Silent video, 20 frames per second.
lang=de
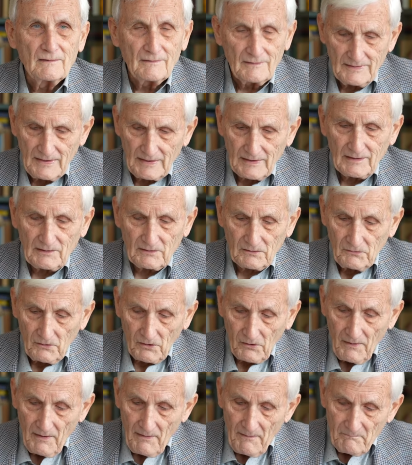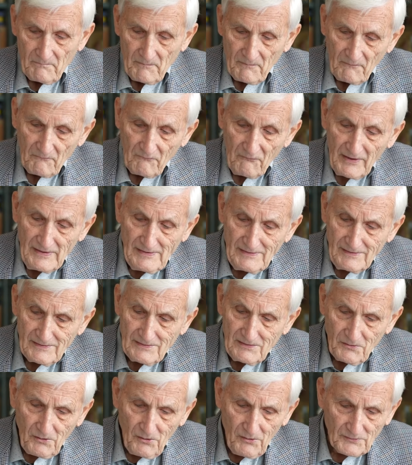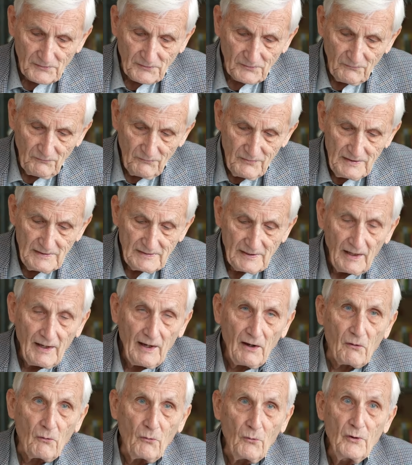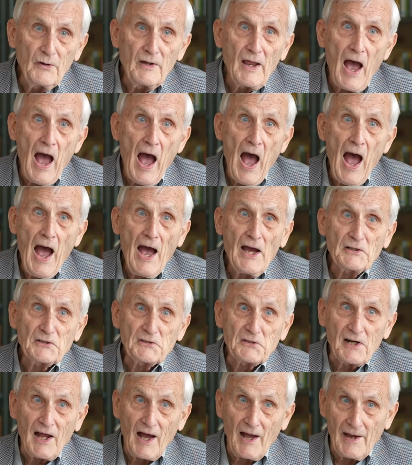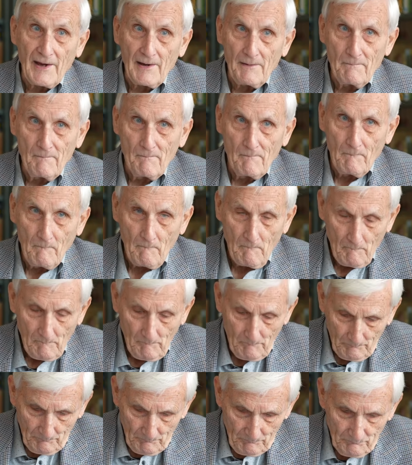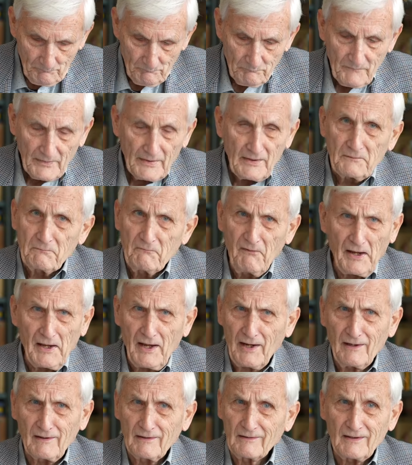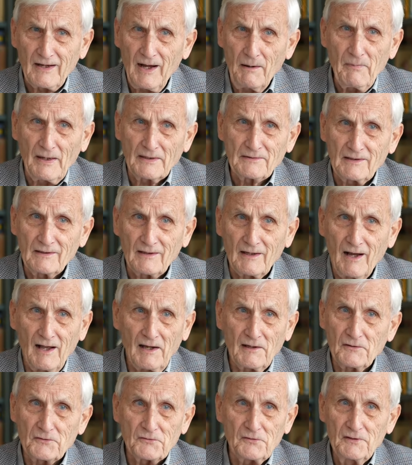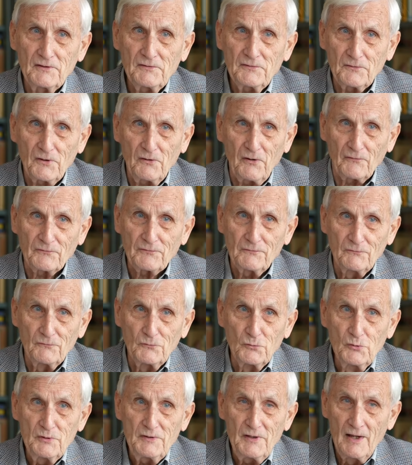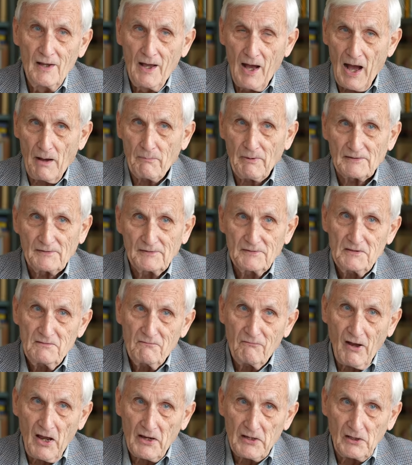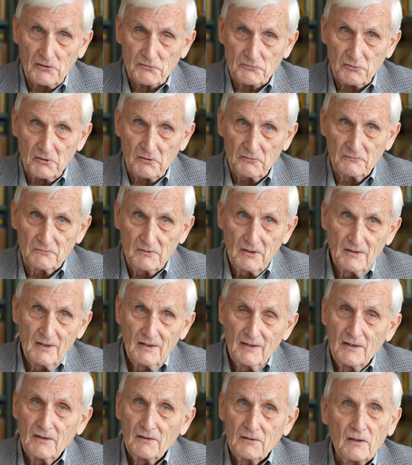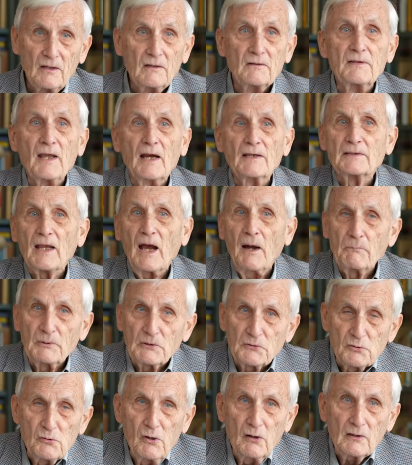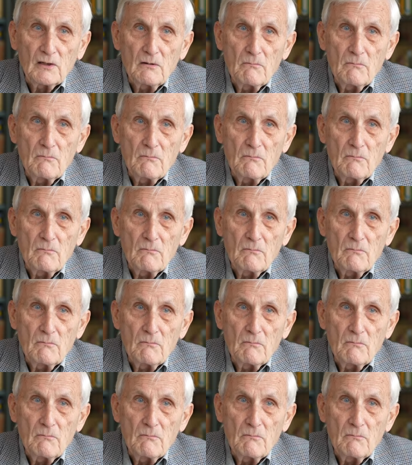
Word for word: Nering, wenn Sie Roswitha ohne H schreiben, ich war ja grammatikalisch nicht so auf dem Hut, aber sie war ja schon, sie hat ja Abitur